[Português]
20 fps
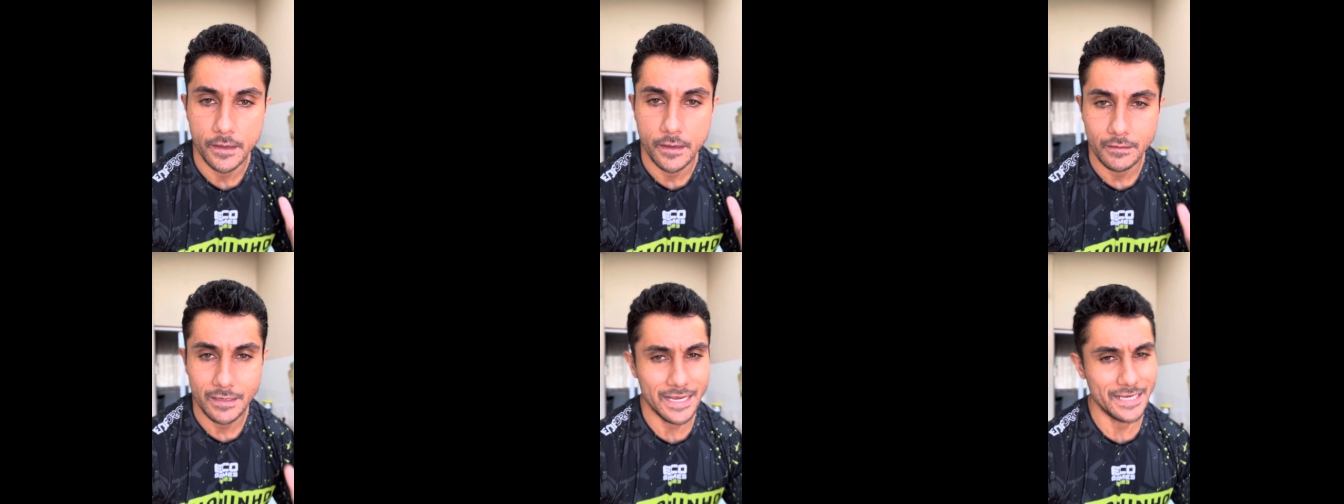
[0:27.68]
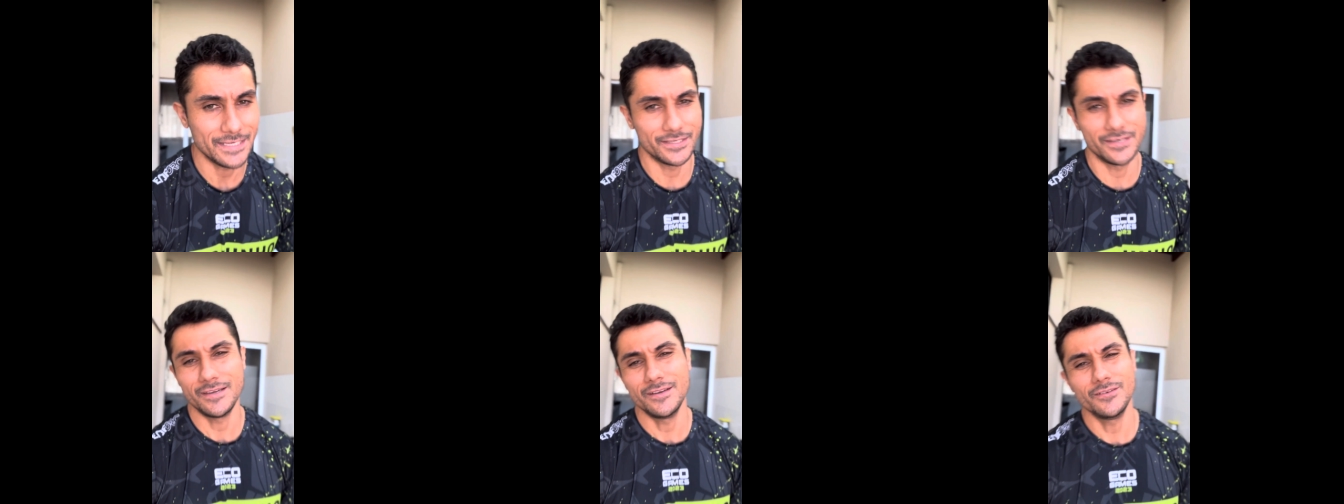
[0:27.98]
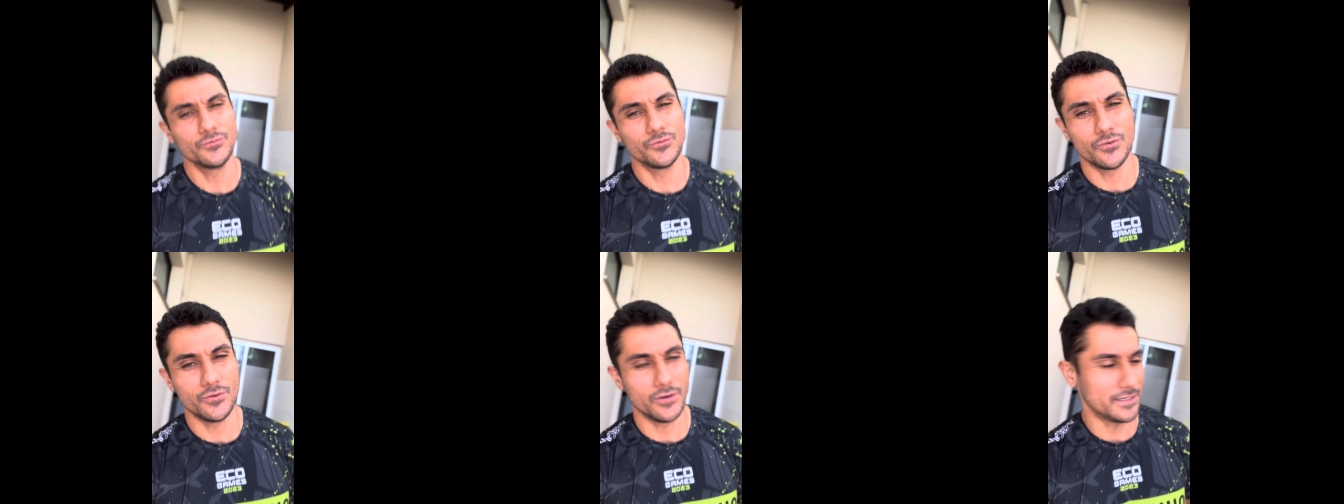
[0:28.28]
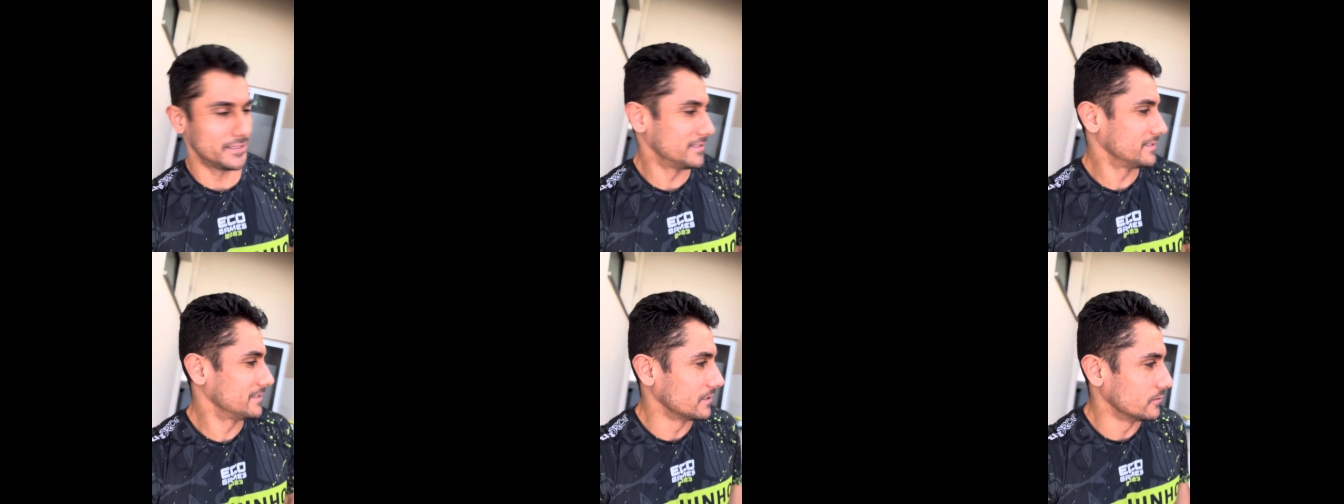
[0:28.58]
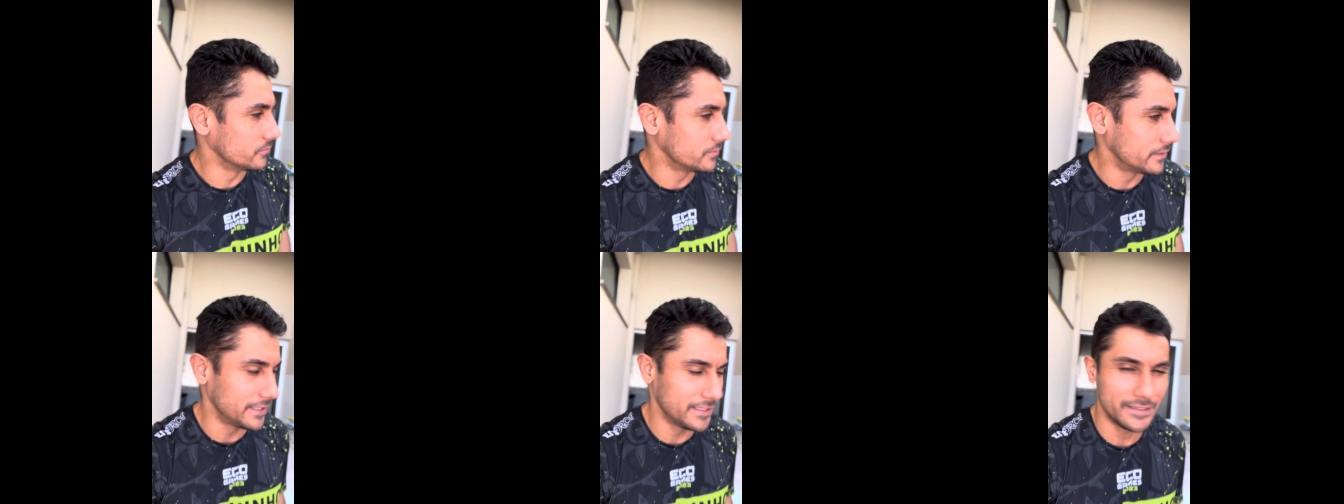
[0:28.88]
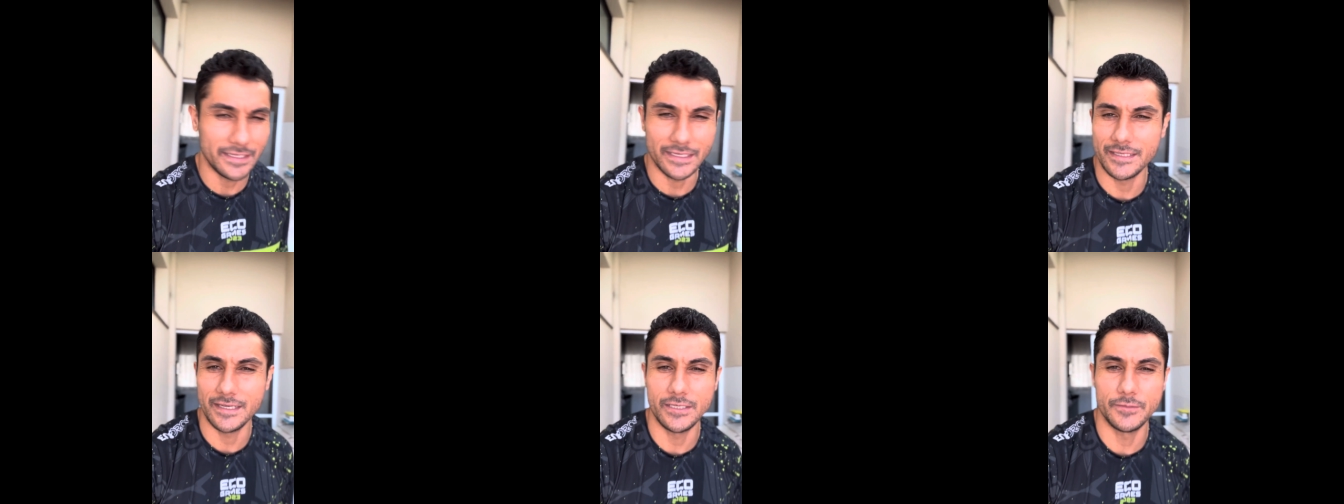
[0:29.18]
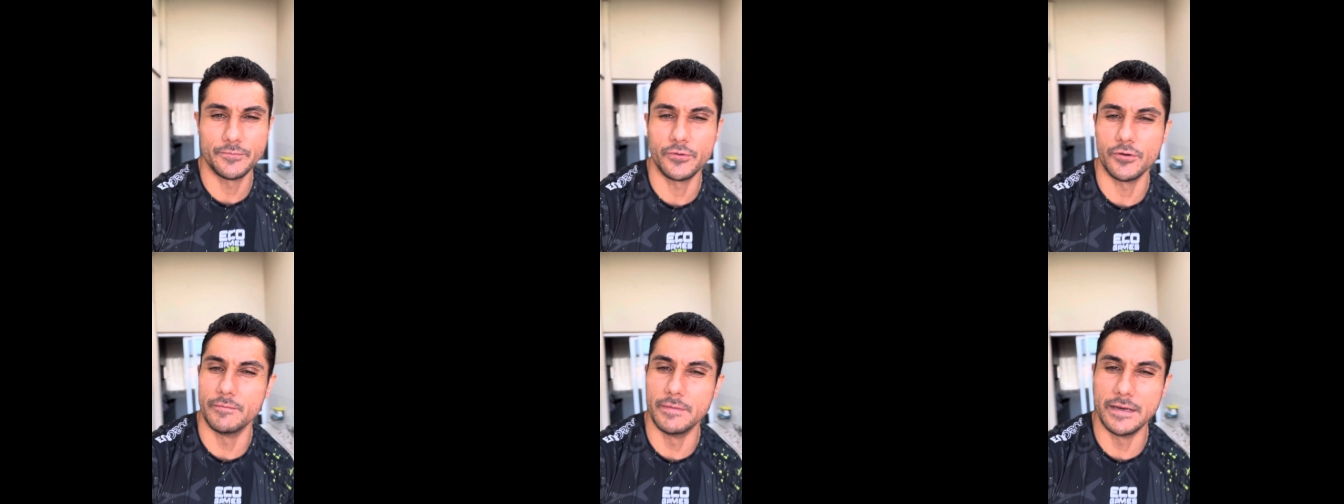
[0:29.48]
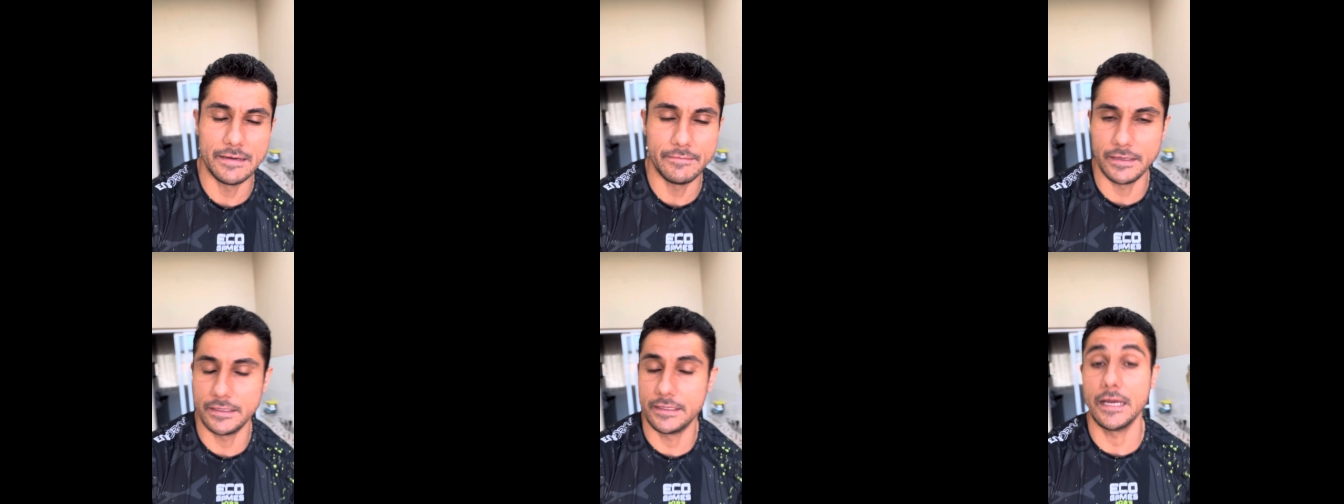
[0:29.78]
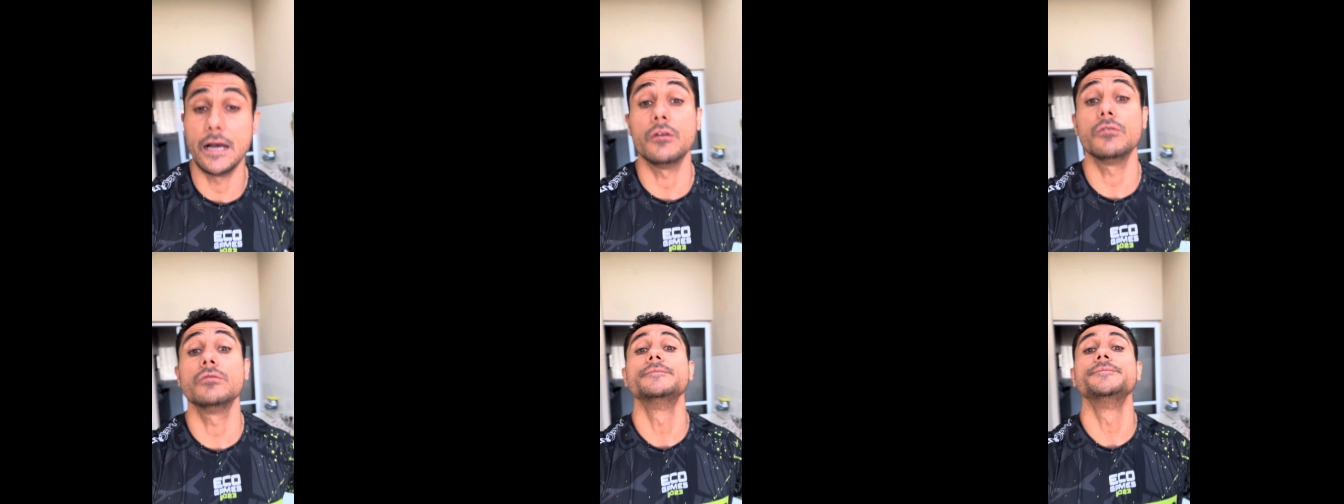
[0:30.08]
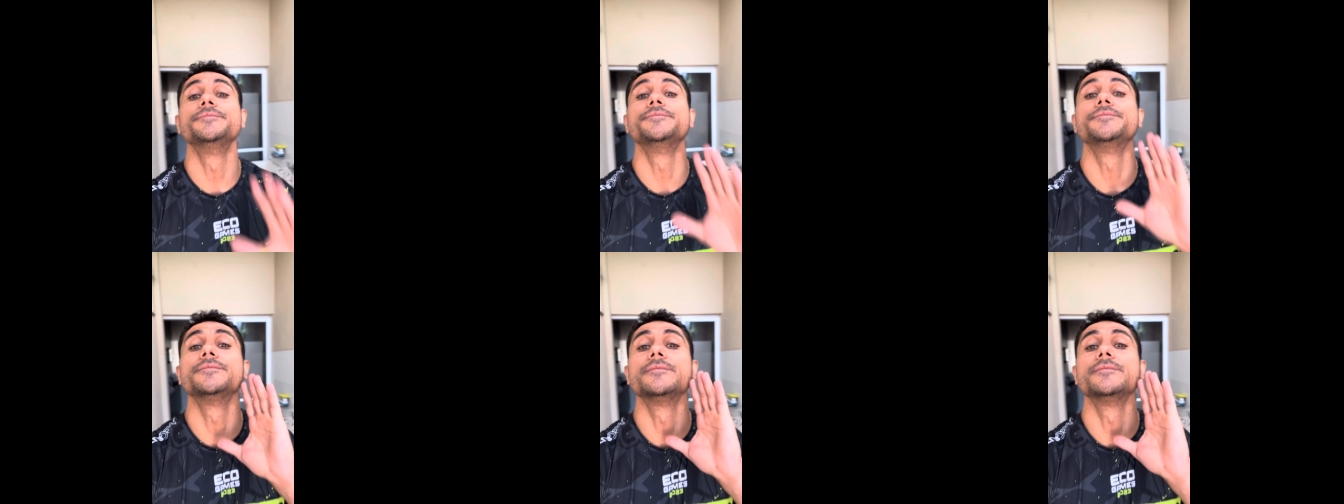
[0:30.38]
Ah, acho que eu não gosto desse aluno aí que tá cheio de problema e tal.